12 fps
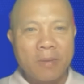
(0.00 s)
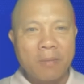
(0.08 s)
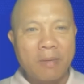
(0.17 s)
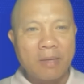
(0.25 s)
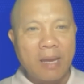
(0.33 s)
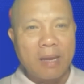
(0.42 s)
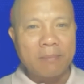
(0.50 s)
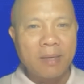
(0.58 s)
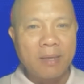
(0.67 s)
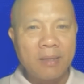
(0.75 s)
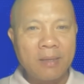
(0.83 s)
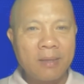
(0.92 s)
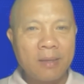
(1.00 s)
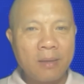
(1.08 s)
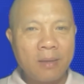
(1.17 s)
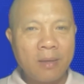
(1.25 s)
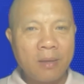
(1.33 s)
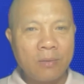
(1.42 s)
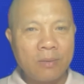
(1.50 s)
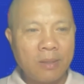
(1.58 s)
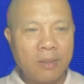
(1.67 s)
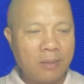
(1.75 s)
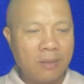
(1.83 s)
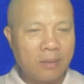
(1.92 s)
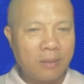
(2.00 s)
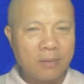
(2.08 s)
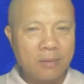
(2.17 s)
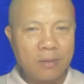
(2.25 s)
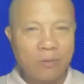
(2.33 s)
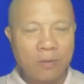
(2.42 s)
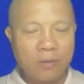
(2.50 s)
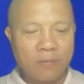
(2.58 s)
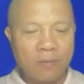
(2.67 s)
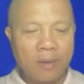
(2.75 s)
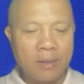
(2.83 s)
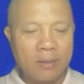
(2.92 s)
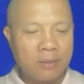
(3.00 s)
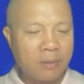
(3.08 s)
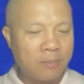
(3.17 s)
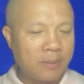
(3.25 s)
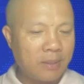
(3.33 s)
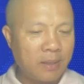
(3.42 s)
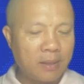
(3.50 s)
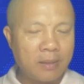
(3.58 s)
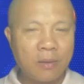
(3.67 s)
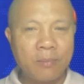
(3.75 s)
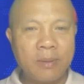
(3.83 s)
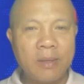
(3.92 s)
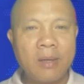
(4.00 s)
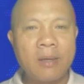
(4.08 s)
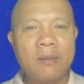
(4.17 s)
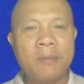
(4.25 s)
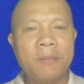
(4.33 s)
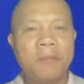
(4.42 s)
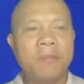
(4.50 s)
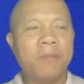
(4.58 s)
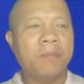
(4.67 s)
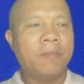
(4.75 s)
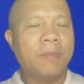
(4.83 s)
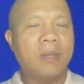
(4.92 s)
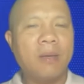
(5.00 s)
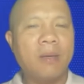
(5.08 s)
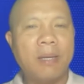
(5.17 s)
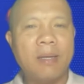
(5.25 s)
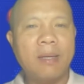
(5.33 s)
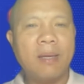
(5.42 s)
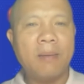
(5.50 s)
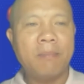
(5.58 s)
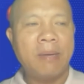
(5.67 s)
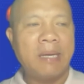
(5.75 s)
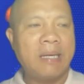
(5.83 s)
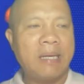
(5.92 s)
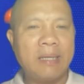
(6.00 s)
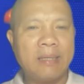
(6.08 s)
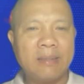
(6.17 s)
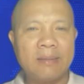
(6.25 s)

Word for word: Bạn cảm thấy cái điều gì rất tuyệt vời trong cái thực hành lòng biết ơn thì bạn hãy comment lên.